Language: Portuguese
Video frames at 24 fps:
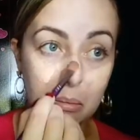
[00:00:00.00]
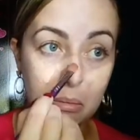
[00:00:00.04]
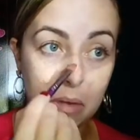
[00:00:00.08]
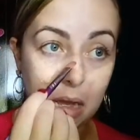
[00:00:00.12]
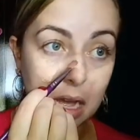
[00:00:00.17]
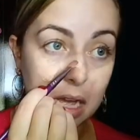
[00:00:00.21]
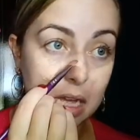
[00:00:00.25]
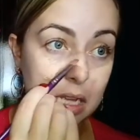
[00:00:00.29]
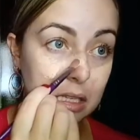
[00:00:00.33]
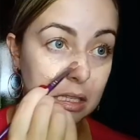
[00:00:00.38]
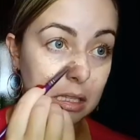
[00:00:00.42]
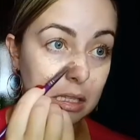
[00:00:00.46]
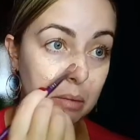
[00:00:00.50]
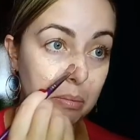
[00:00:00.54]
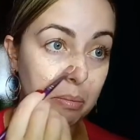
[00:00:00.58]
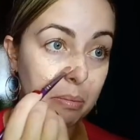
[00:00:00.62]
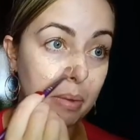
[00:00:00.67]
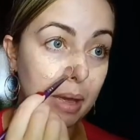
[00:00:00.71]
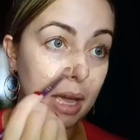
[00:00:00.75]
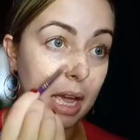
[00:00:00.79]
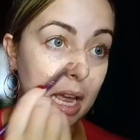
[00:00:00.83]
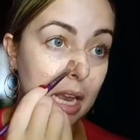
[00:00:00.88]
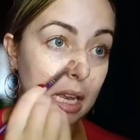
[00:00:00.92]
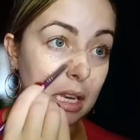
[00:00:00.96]
a mais na
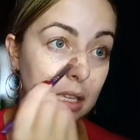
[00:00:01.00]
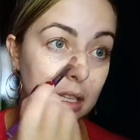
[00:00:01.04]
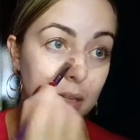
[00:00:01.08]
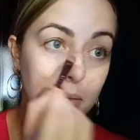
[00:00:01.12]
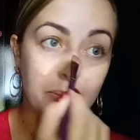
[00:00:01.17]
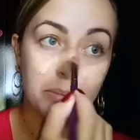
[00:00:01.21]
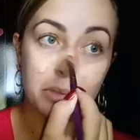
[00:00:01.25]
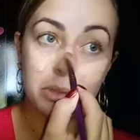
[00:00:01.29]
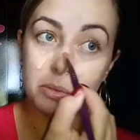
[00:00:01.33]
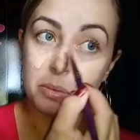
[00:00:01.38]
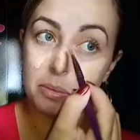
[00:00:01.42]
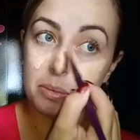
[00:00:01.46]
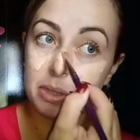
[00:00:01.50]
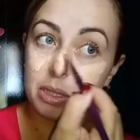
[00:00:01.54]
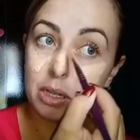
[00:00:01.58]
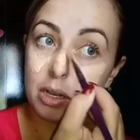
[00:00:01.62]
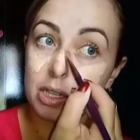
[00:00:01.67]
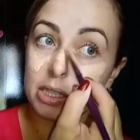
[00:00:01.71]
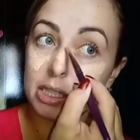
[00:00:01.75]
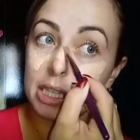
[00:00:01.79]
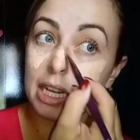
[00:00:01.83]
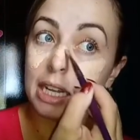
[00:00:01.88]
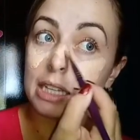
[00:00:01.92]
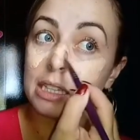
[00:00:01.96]
pele, principalmente
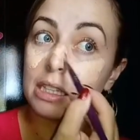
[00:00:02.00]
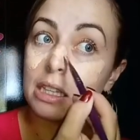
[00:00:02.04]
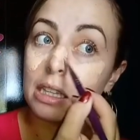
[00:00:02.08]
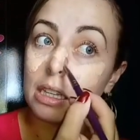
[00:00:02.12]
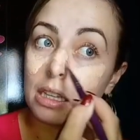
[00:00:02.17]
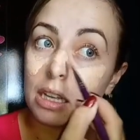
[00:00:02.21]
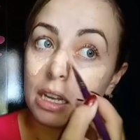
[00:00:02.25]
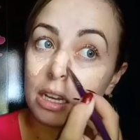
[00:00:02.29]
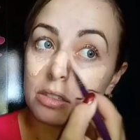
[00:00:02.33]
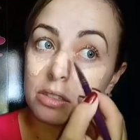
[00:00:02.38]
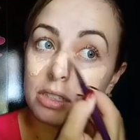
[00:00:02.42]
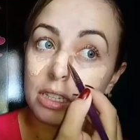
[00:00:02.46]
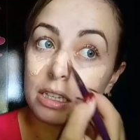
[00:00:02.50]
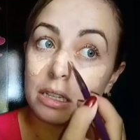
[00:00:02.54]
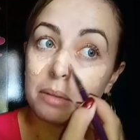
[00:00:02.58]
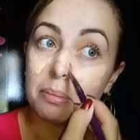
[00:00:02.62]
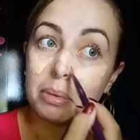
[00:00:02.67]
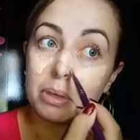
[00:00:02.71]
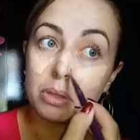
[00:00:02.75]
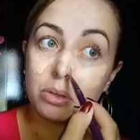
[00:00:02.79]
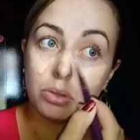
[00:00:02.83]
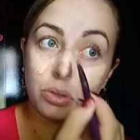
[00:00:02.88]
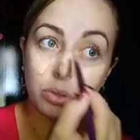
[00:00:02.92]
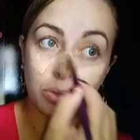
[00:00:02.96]
causada,
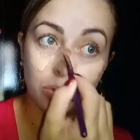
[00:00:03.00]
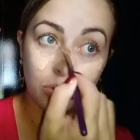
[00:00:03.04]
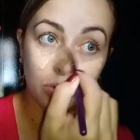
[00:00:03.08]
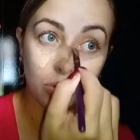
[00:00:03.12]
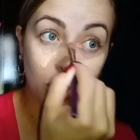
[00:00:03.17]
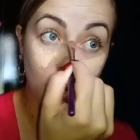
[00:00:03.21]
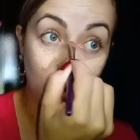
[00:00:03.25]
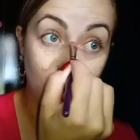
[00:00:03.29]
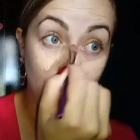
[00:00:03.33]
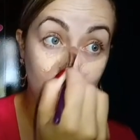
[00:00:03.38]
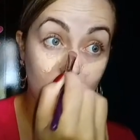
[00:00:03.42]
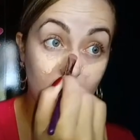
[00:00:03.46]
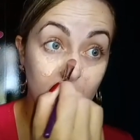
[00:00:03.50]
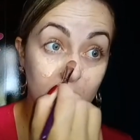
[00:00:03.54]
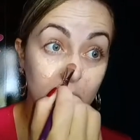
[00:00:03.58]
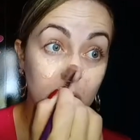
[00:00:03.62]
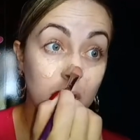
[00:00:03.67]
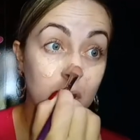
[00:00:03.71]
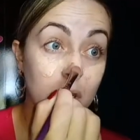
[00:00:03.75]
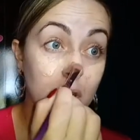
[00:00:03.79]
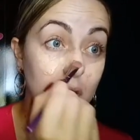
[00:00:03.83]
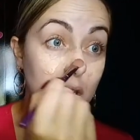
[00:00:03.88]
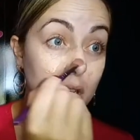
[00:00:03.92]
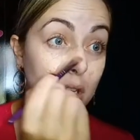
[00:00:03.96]
causada pelo sol,
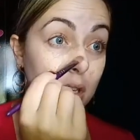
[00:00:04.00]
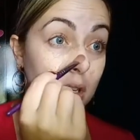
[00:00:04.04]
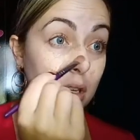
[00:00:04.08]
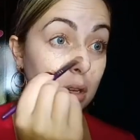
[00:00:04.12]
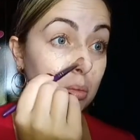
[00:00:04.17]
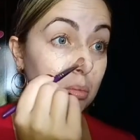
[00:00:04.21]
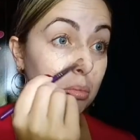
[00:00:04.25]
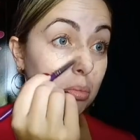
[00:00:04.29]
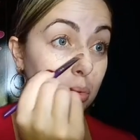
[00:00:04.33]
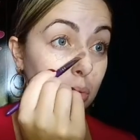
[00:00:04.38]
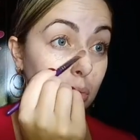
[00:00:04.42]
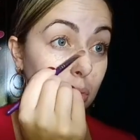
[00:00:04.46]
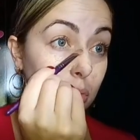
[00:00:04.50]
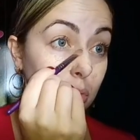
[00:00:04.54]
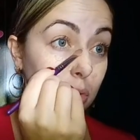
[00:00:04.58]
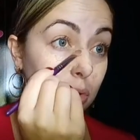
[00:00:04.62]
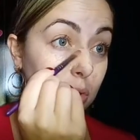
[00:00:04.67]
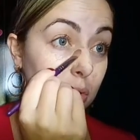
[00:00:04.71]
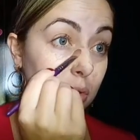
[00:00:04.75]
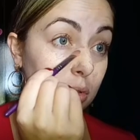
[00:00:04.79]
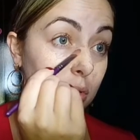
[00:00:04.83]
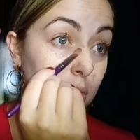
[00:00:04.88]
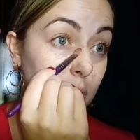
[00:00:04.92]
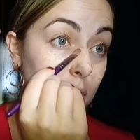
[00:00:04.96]

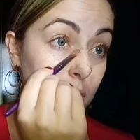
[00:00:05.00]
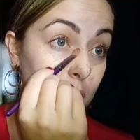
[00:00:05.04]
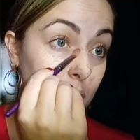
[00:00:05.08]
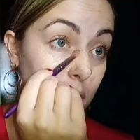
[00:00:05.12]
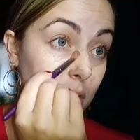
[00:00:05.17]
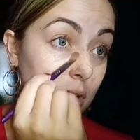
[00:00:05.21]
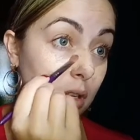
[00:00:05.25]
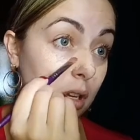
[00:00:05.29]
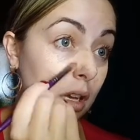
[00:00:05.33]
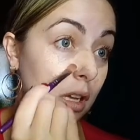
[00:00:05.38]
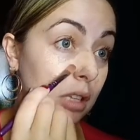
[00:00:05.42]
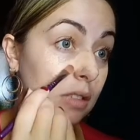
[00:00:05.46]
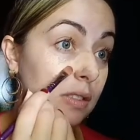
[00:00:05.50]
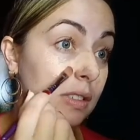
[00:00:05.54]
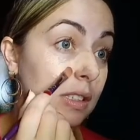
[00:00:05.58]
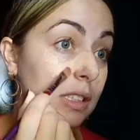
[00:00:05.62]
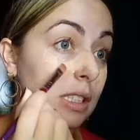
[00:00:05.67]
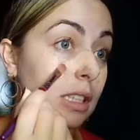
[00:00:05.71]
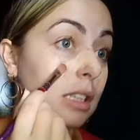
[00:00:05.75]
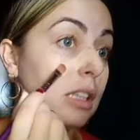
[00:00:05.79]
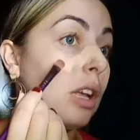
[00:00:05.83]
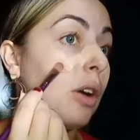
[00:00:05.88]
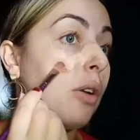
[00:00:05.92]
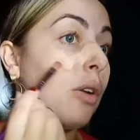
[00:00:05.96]
por às
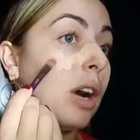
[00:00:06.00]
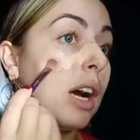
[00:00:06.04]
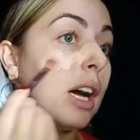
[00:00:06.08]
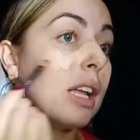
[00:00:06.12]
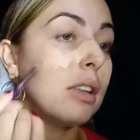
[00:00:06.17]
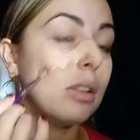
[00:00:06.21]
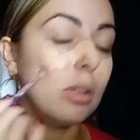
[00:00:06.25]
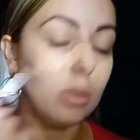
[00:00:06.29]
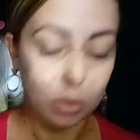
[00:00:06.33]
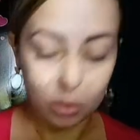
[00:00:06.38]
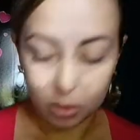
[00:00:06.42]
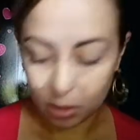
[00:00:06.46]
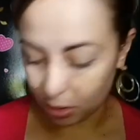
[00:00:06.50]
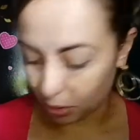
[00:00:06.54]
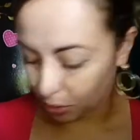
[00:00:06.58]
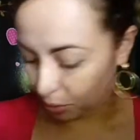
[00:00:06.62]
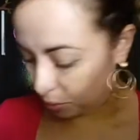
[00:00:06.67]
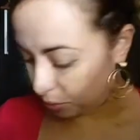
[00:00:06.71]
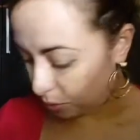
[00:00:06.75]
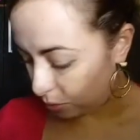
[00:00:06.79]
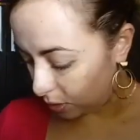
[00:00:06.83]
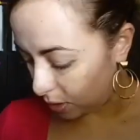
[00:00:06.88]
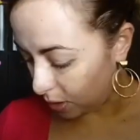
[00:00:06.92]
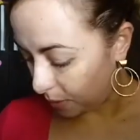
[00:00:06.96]
vezes até o calor
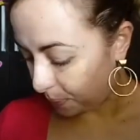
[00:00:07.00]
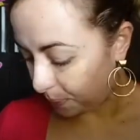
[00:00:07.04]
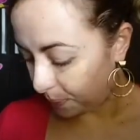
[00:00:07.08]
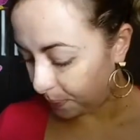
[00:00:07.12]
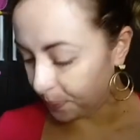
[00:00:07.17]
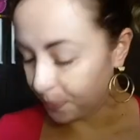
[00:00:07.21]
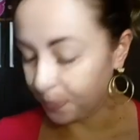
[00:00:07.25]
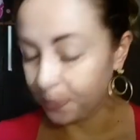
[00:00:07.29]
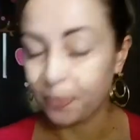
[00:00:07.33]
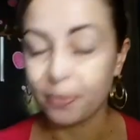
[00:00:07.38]
ajuda.